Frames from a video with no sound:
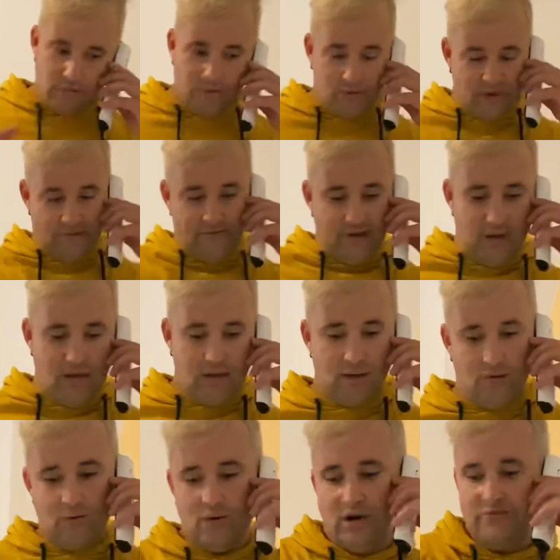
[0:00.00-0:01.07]
Eu tava falando aqui
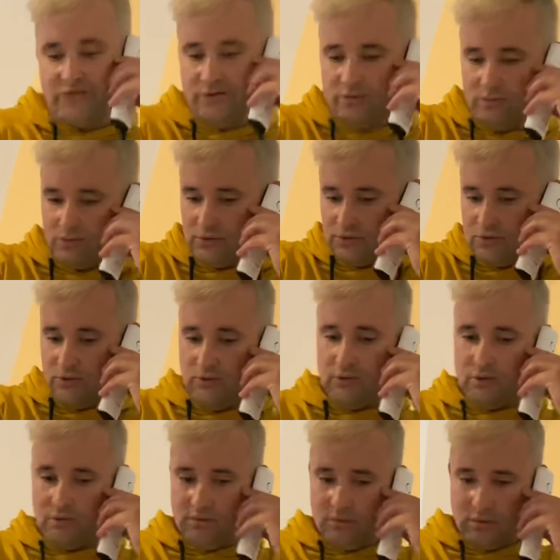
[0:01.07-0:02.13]
com o gafanhoto do esgoto.